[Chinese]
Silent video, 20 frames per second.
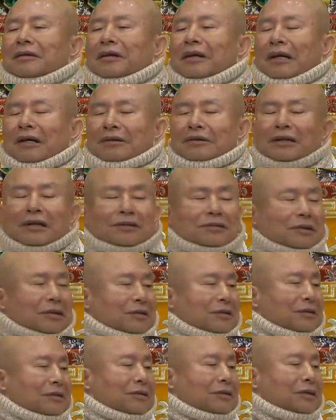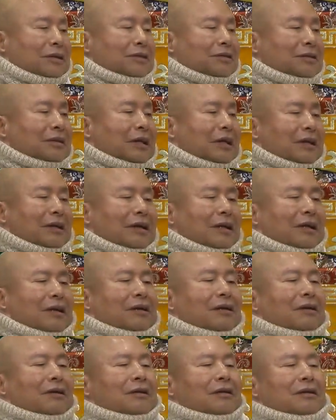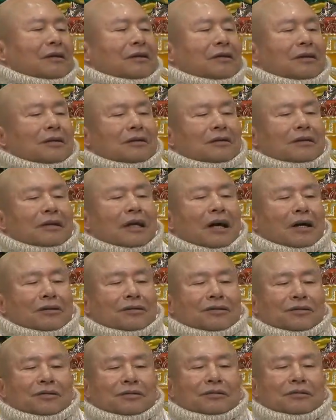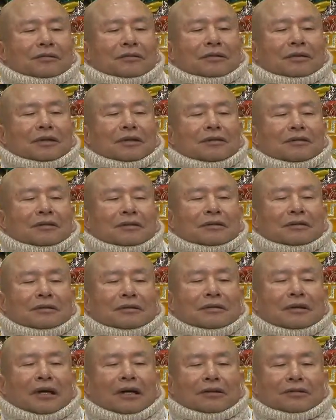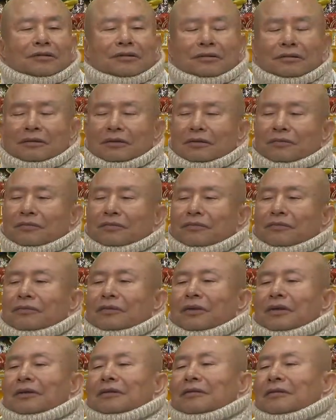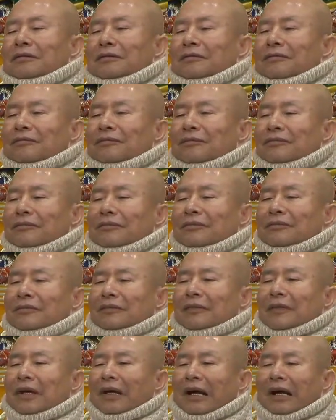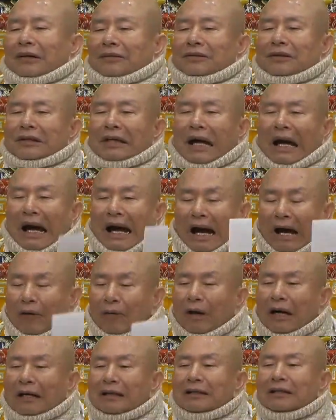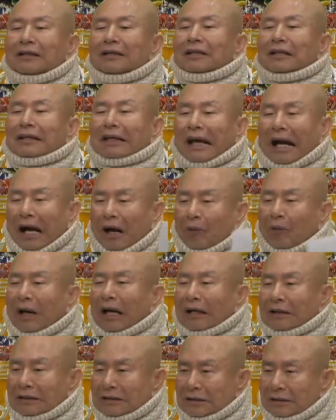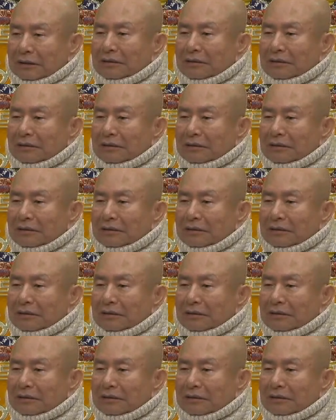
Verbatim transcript: 啊，像现现在呢，大使跟大使的夫人，啊，去 Hawaii 的卡哇伊。